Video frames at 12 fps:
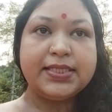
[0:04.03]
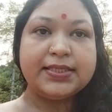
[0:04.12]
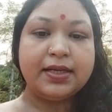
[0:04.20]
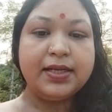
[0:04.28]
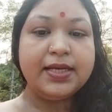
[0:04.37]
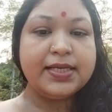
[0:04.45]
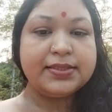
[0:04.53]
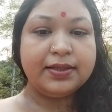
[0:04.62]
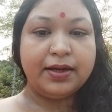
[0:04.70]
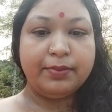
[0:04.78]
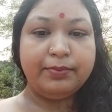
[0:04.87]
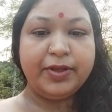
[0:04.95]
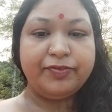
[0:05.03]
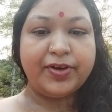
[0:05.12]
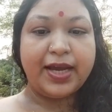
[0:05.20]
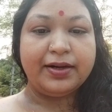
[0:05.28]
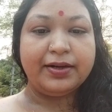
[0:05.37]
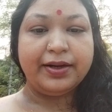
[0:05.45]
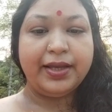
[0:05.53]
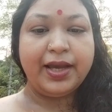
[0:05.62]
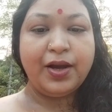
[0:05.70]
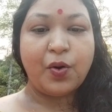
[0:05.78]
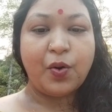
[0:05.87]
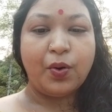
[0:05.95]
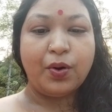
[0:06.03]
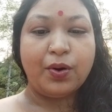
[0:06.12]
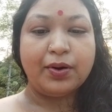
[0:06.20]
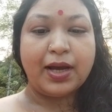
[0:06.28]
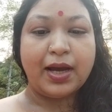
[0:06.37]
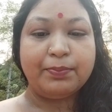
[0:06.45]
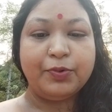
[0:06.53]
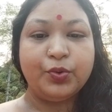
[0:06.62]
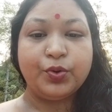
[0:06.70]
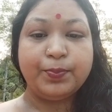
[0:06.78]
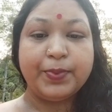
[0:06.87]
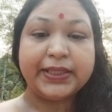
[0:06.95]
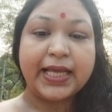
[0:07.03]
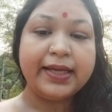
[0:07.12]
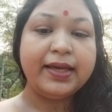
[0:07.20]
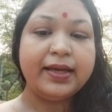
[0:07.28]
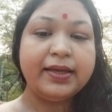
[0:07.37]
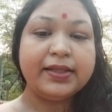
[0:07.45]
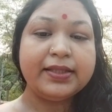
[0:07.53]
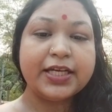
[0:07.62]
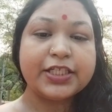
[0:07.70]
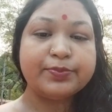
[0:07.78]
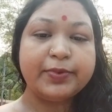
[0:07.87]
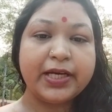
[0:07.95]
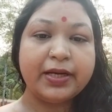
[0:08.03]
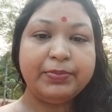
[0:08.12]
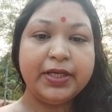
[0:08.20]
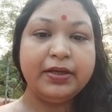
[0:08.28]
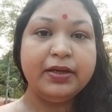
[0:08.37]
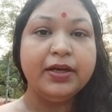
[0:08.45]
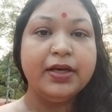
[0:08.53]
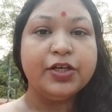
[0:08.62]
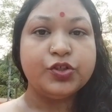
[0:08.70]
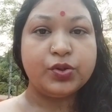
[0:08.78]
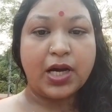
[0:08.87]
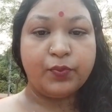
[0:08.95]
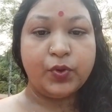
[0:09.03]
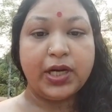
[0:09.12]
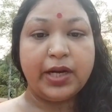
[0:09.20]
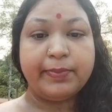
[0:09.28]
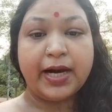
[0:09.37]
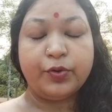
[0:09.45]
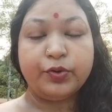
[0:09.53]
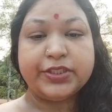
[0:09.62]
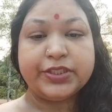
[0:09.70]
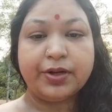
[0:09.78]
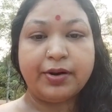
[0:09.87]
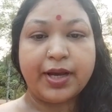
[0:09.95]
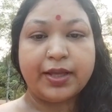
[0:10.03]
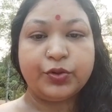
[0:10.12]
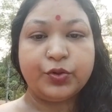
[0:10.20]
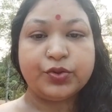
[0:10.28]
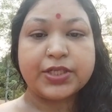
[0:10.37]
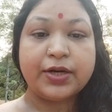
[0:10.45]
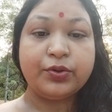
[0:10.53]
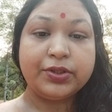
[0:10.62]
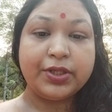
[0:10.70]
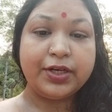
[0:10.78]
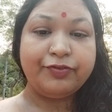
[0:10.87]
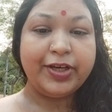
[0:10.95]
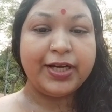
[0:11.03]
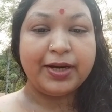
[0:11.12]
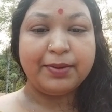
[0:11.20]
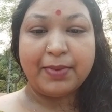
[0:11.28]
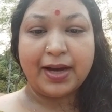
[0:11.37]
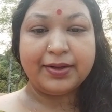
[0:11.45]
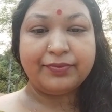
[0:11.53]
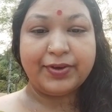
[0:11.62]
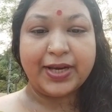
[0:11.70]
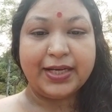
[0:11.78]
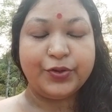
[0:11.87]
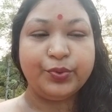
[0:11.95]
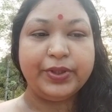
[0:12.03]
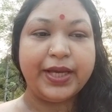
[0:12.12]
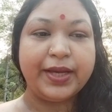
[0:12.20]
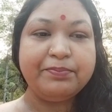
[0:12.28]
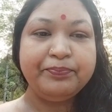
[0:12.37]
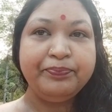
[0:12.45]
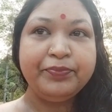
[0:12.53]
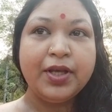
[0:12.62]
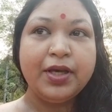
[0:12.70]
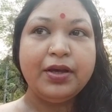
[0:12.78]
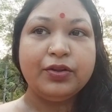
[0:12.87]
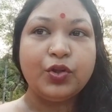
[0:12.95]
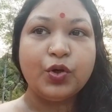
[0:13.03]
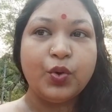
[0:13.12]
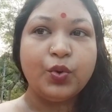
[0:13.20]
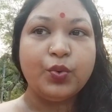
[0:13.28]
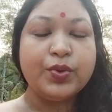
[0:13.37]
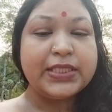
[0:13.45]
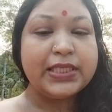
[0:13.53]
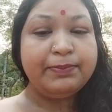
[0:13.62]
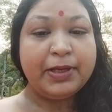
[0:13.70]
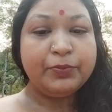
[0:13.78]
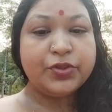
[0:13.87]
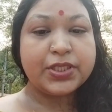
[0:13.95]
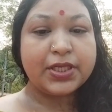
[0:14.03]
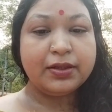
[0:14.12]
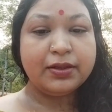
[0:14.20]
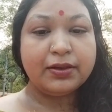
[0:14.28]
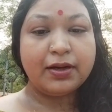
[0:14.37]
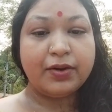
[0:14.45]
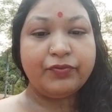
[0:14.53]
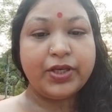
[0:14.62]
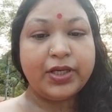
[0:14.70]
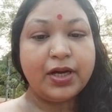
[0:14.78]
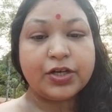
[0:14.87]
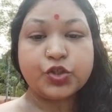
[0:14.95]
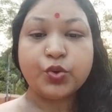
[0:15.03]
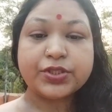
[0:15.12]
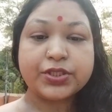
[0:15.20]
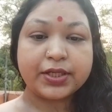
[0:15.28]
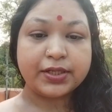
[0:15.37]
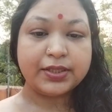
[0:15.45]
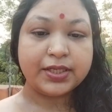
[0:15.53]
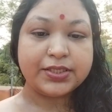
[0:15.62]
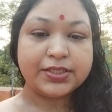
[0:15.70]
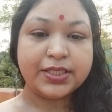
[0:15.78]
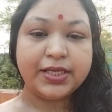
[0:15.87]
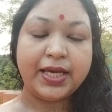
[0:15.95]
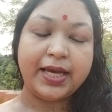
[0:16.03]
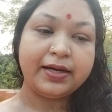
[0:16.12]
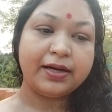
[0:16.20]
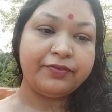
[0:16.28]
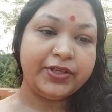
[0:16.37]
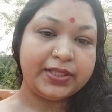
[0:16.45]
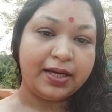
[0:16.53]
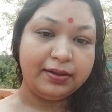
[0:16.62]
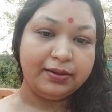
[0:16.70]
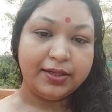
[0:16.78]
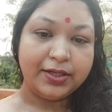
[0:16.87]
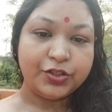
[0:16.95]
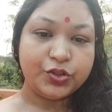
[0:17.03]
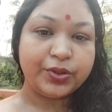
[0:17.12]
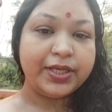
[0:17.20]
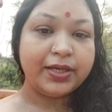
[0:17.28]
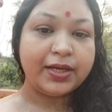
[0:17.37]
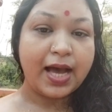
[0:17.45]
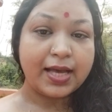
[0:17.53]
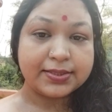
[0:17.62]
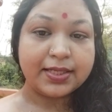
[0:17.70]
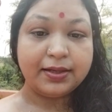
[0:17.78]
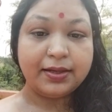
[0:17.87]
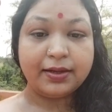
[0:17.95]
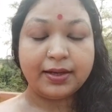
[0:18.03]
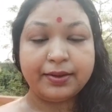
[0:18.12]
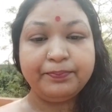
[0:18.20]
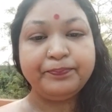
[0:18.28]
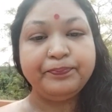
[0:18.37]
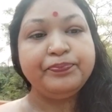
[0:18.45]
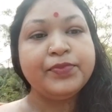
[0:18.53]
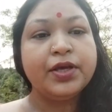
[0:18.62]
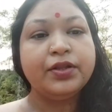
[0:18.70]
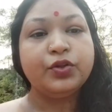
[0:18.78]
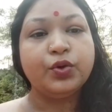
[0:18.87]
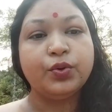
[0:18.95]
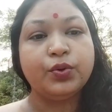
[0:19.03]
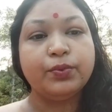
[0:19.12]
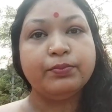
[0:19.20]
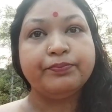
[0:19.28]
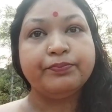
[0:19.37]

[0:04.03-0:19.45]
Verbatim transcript: जिस तरीके से गर्मी फैल रही है और आप लोगों को पता ही है कि देश में अभी चुनावों का माहौल चल रहा है तो चारों तरफ ही गर्माहट फैली हुई है तो उसी पे मुझे कवि अशोक चक्रधर जी की एक कविता जो कि हास्यकर है तो